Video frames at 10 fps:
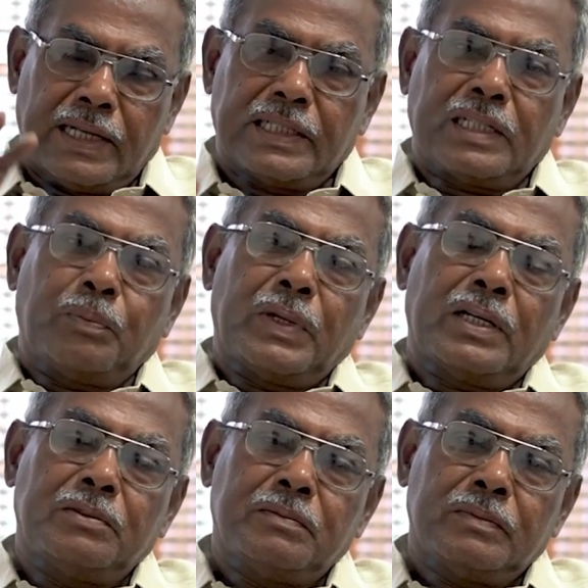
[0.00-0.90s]
அதற்கு
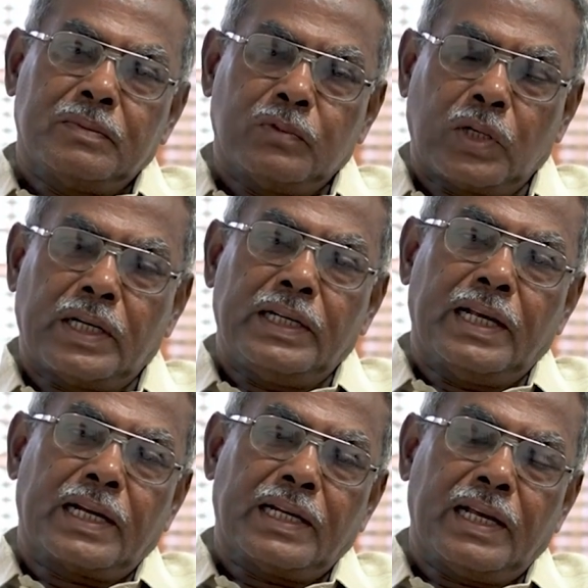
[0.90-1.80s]
பிறகும்
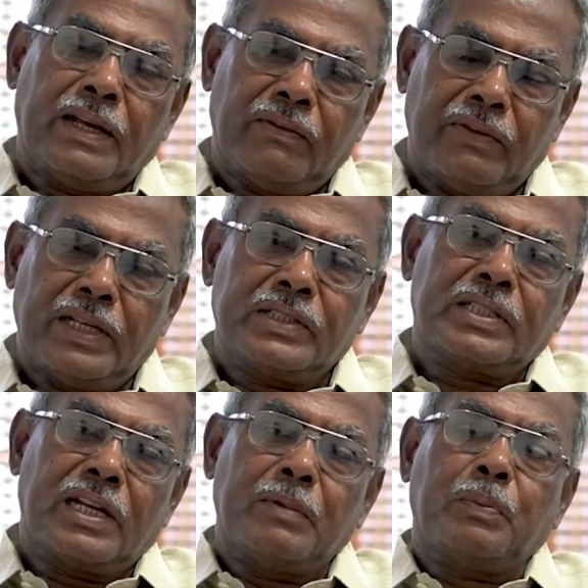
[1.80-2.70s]
உடனடியாக வேறு
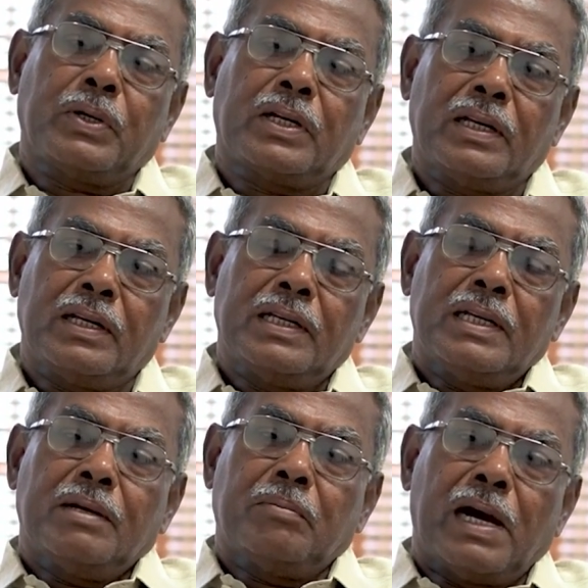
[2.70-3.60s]
சில அமைப்புகள்
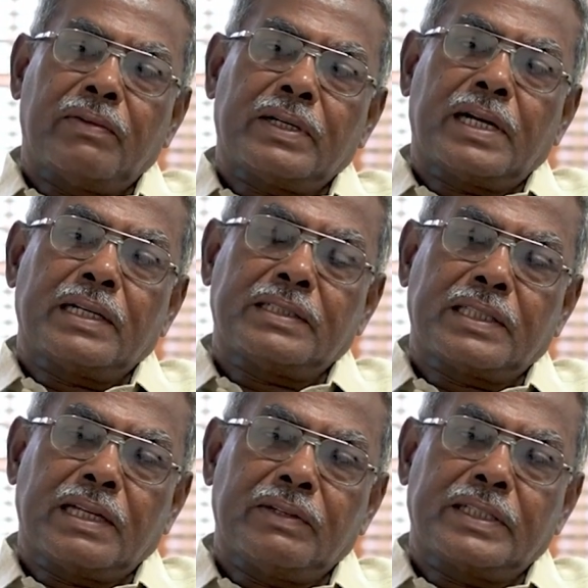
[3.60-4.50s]
மாவட்ட
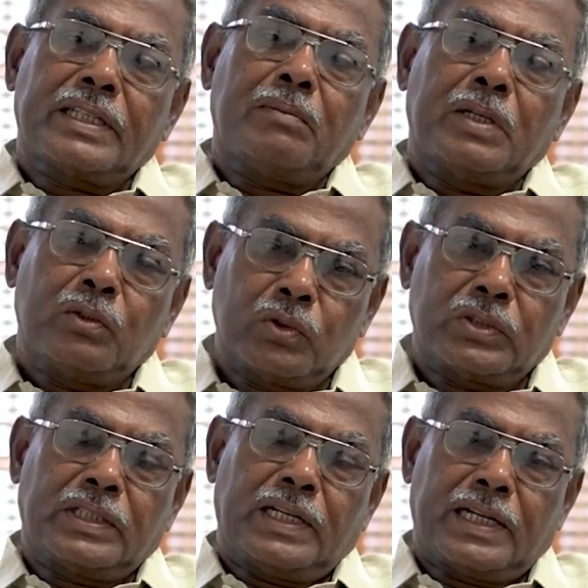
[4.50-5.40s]
ஆட்சித்தலைவரிடத்திலே மனு
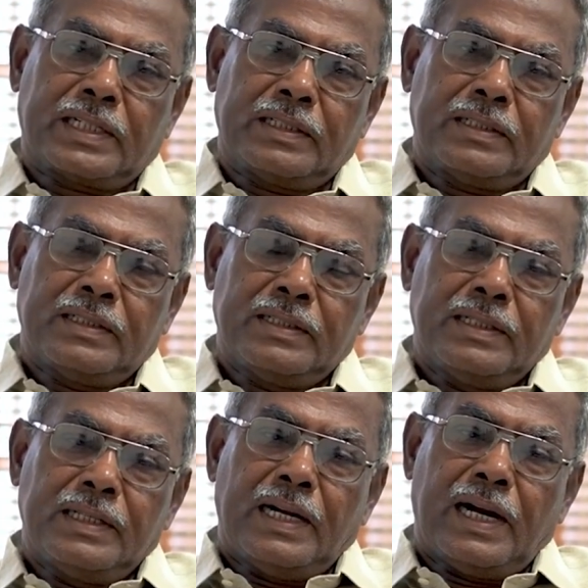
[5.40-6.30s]
கொடுத்திருக்கிறார்கள்
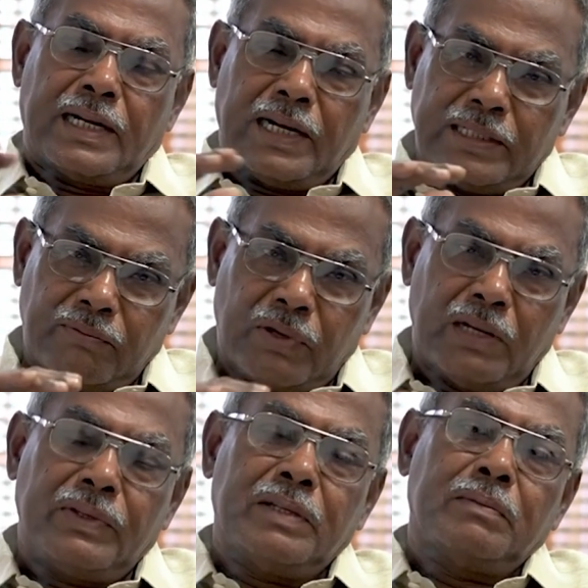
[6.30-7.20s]
ஆனால்
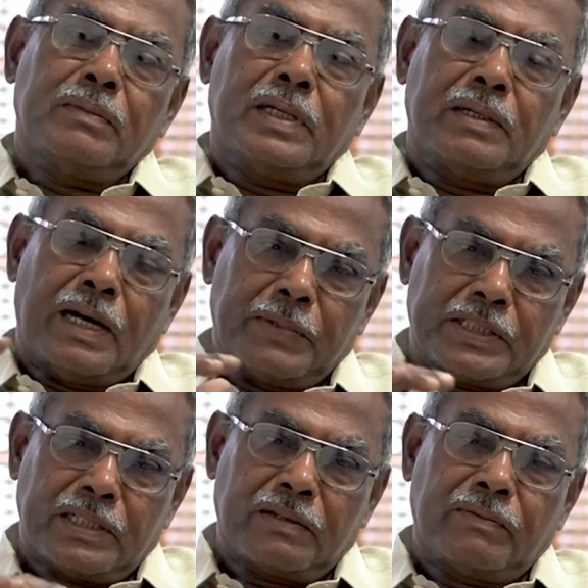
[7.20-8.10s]
இவ்வளவையும்
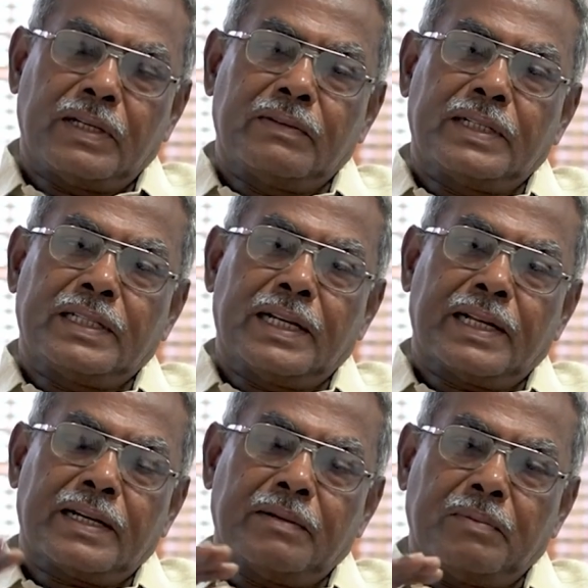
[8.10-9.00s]
அமைச்சர் வருகிறார்